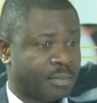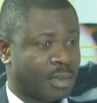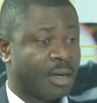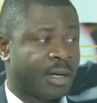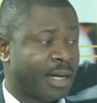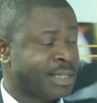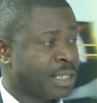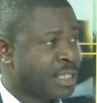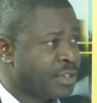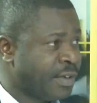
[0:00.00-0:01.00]
Un camp est
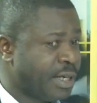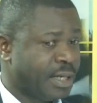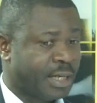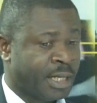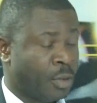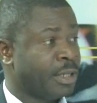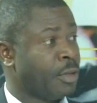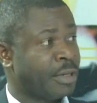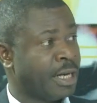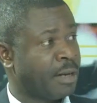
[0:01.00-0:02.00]
satisfait, l'autre et
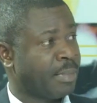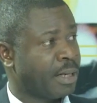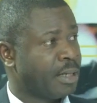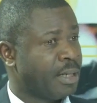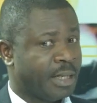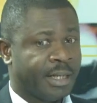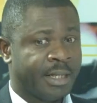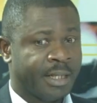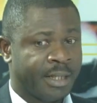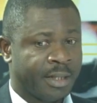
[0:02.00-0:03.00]
l'autre ne l'est pas.
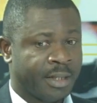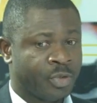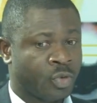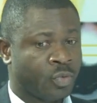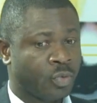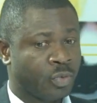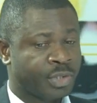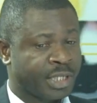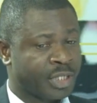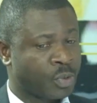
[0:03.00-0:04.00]
Et du coup,
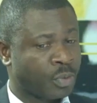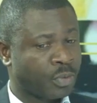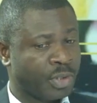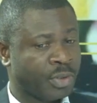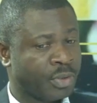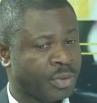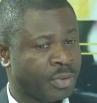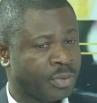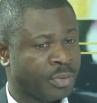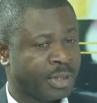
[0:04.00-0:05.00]
ceux qui, sont,
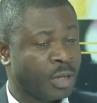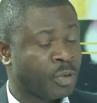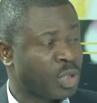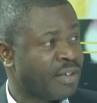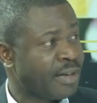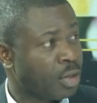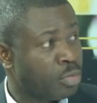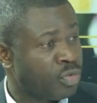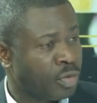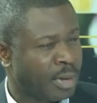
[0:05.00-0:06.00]
euh, qui continuent avec le
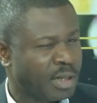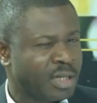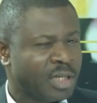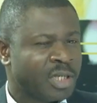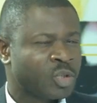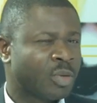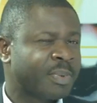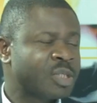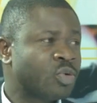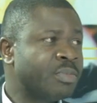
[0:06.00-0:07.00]
mouvement sont
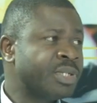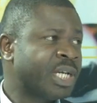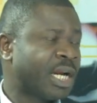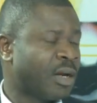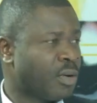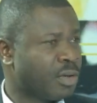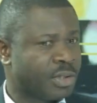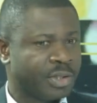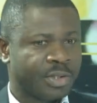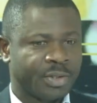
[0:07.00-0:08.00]
presque obligés à la longue
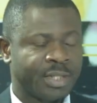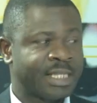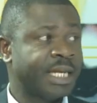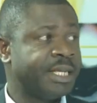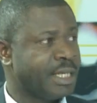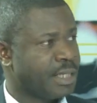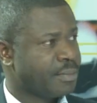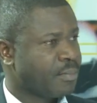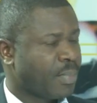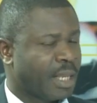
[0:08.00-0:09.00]
de s'aligner.
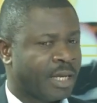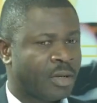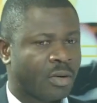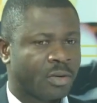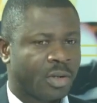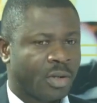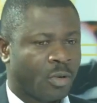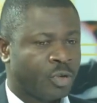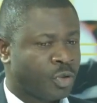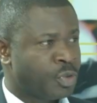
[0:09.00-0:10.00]
Et donc,
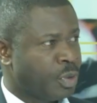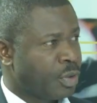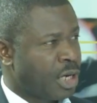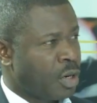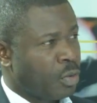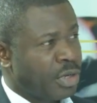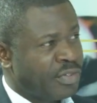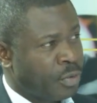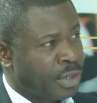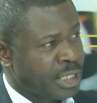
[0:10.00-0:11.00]
aujourd'hui, on est encore au
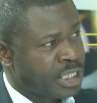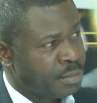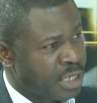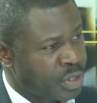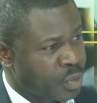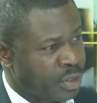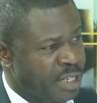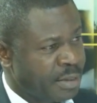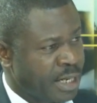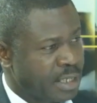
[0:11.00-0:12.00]
niveau des intimidations et
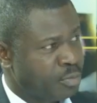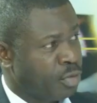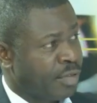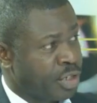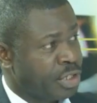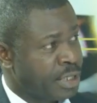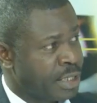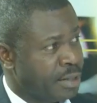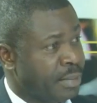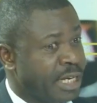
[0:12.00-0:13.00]
des menaces pour
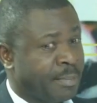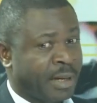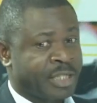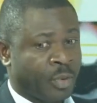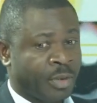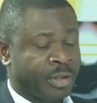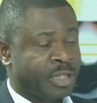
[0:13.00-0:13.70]
fragiliser, mais il n'est pas exclu que